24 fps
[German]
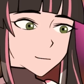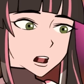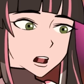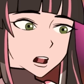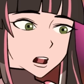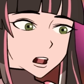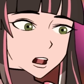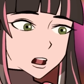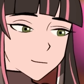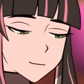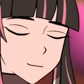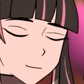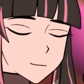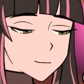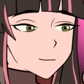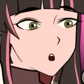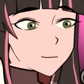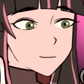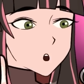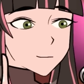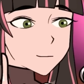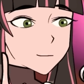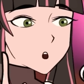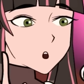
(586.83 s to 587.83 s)
ihr alle
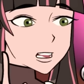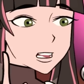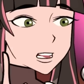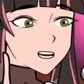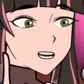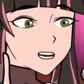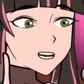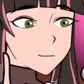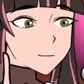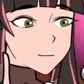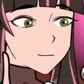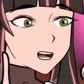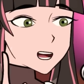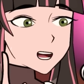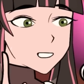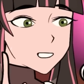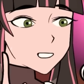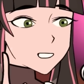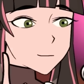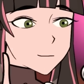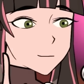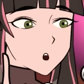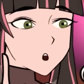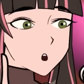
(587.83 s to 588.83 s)
wissen, wer Elena
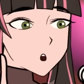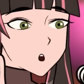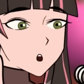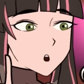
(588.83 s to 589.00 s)
ist.